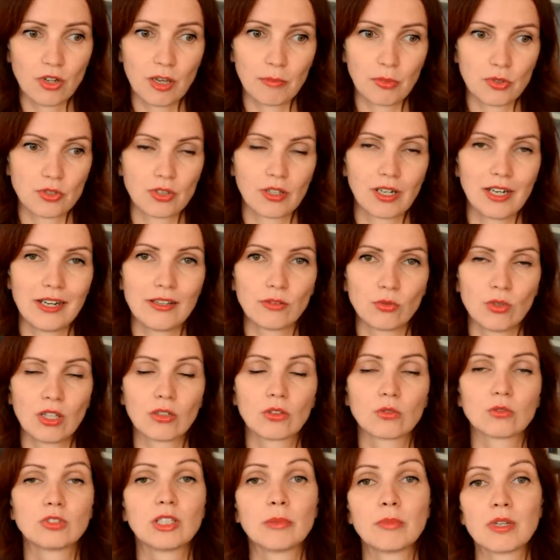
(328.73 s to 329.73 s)
я просто клею туда,
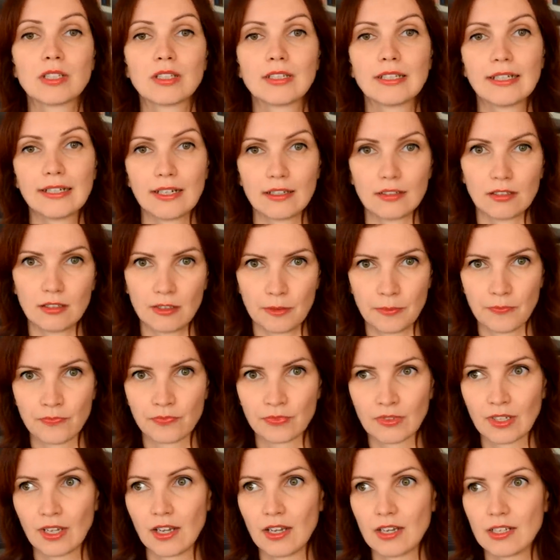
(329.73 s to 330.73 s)
куда мне надо.
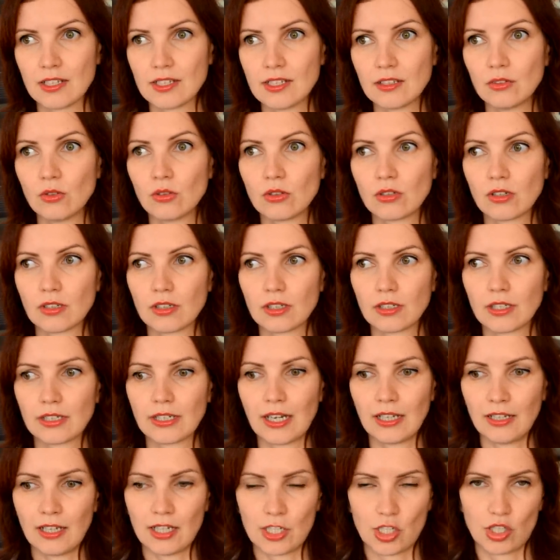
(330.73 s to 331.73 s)
Делаю
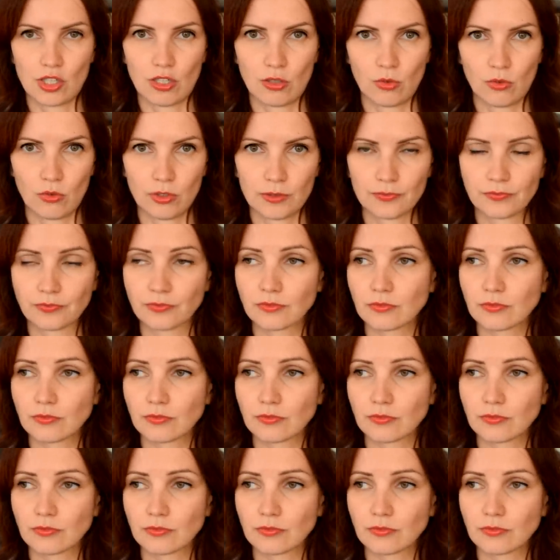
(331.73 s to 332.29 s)
коллаж такой.